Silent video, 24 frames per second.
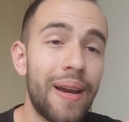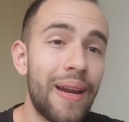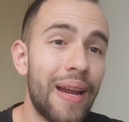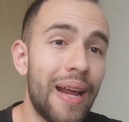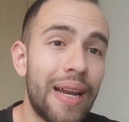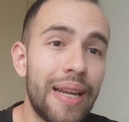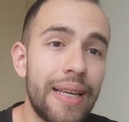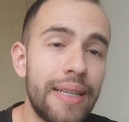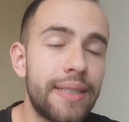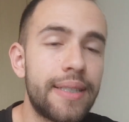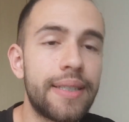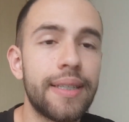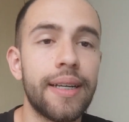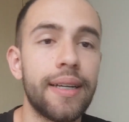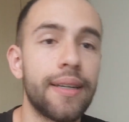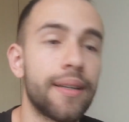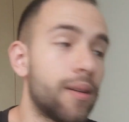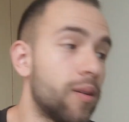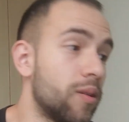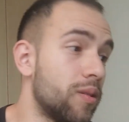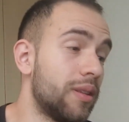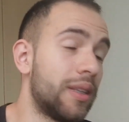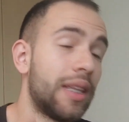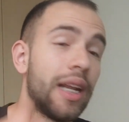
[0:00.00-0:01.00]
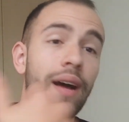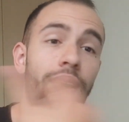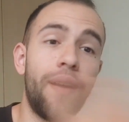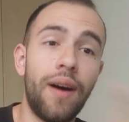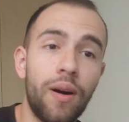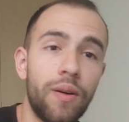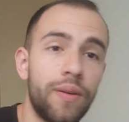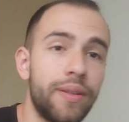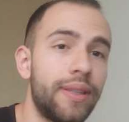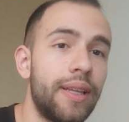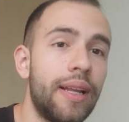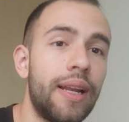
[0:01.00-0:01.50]
realista, con
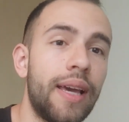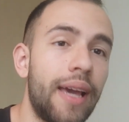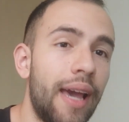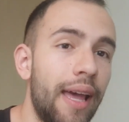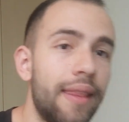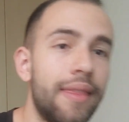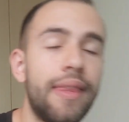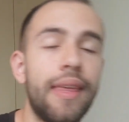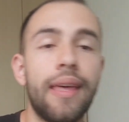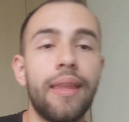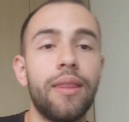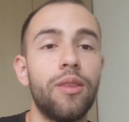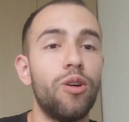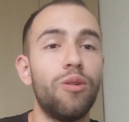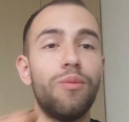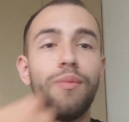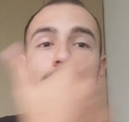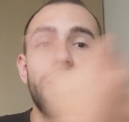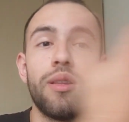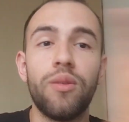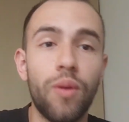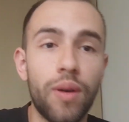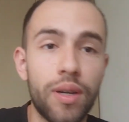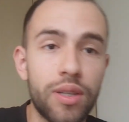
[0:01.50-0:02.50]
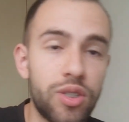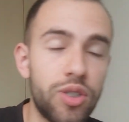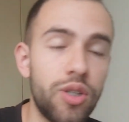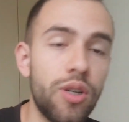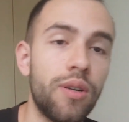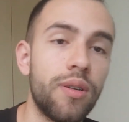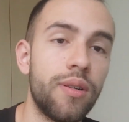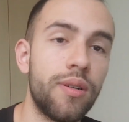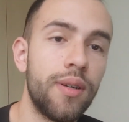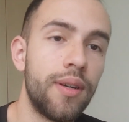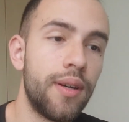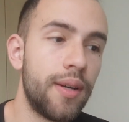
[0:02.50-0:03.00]
trabajo inteligente, tomando
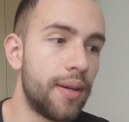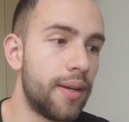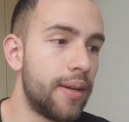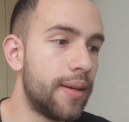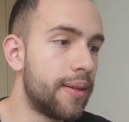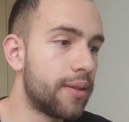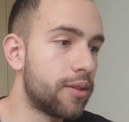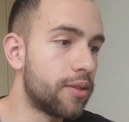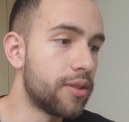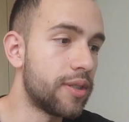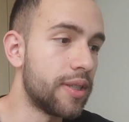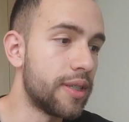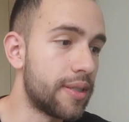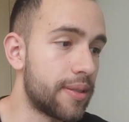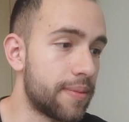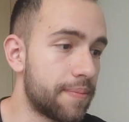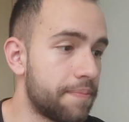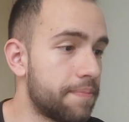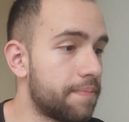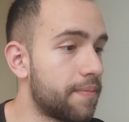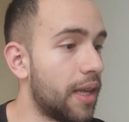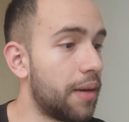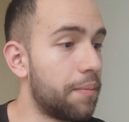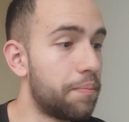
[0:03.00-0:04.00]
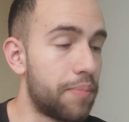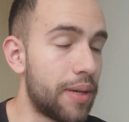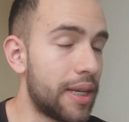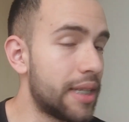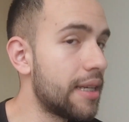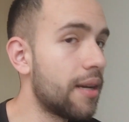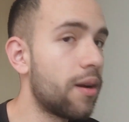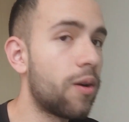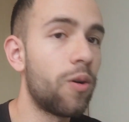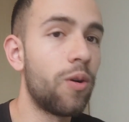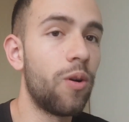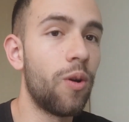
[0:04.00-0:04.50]
acción. Entonces,
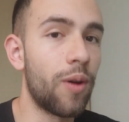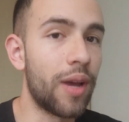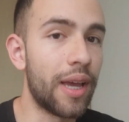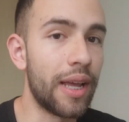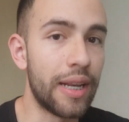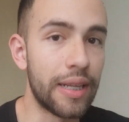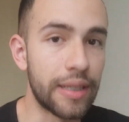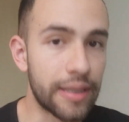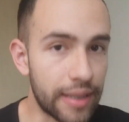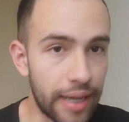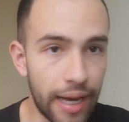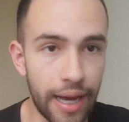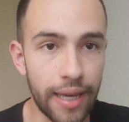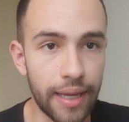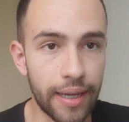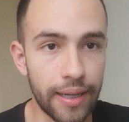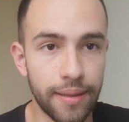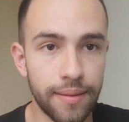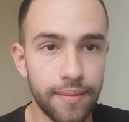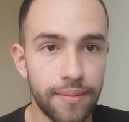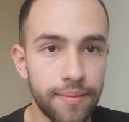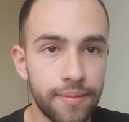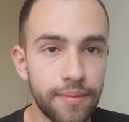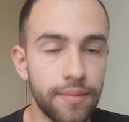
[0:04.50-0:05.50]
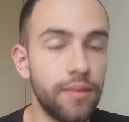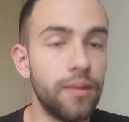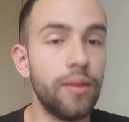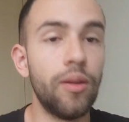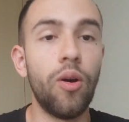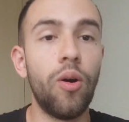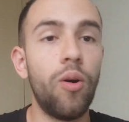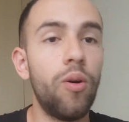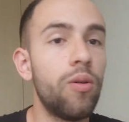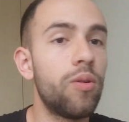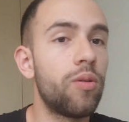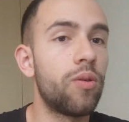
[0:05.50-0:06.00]
empiecen con lo que les caiga,
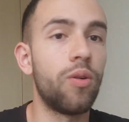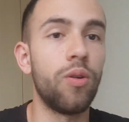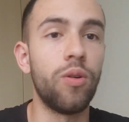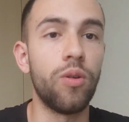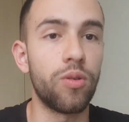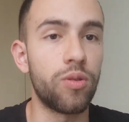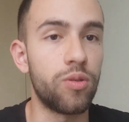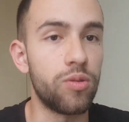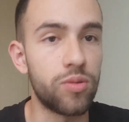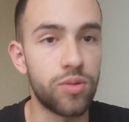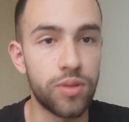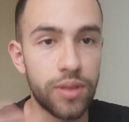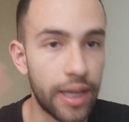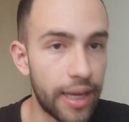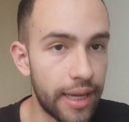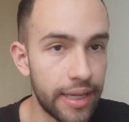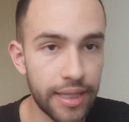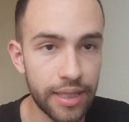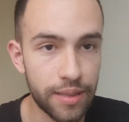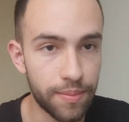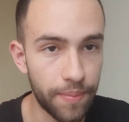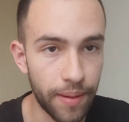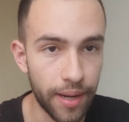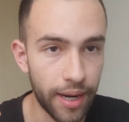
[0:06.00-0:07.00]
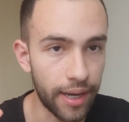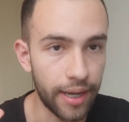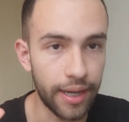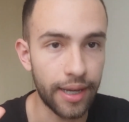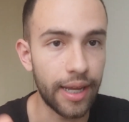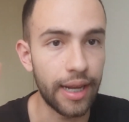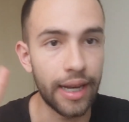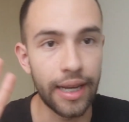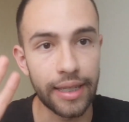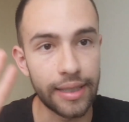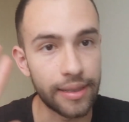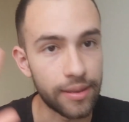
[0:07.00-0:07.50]
no con lo que ustedes esperan que
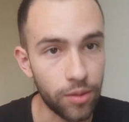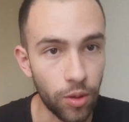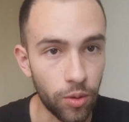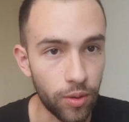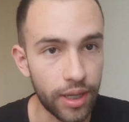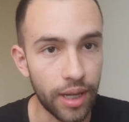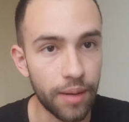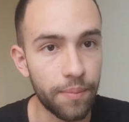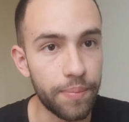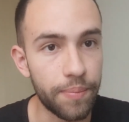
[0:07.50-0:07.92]
les toque al